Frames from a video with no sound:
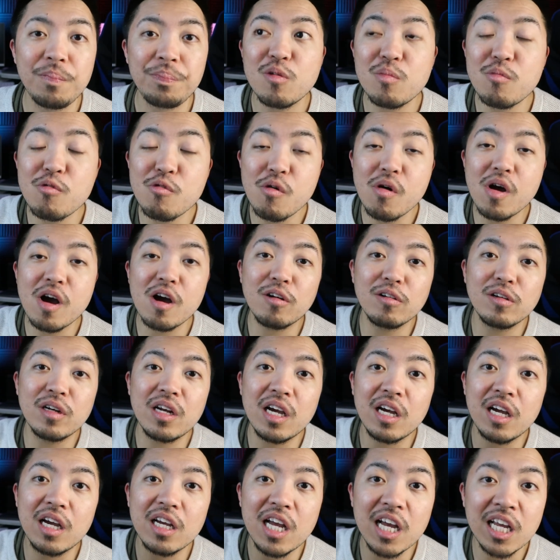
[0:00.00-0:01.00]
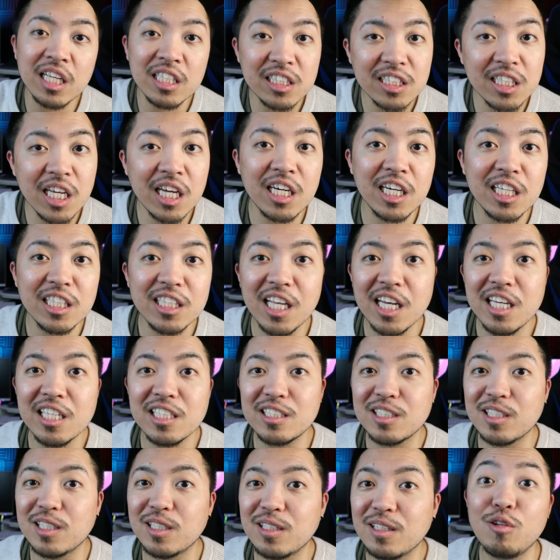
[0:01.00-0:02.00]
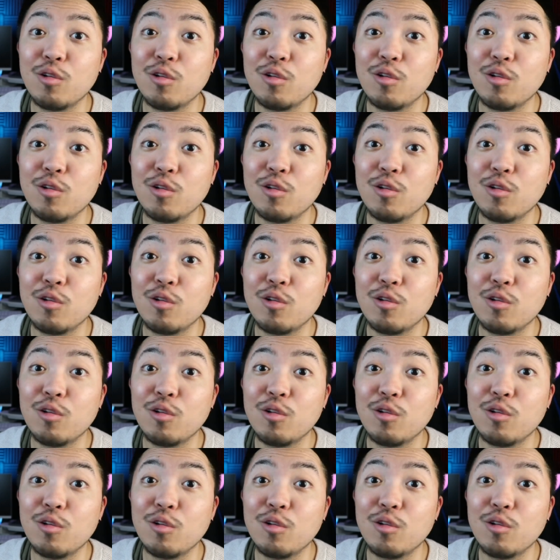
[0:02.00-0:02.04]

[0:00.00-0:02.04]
kumuha ako ng hand sanitizer.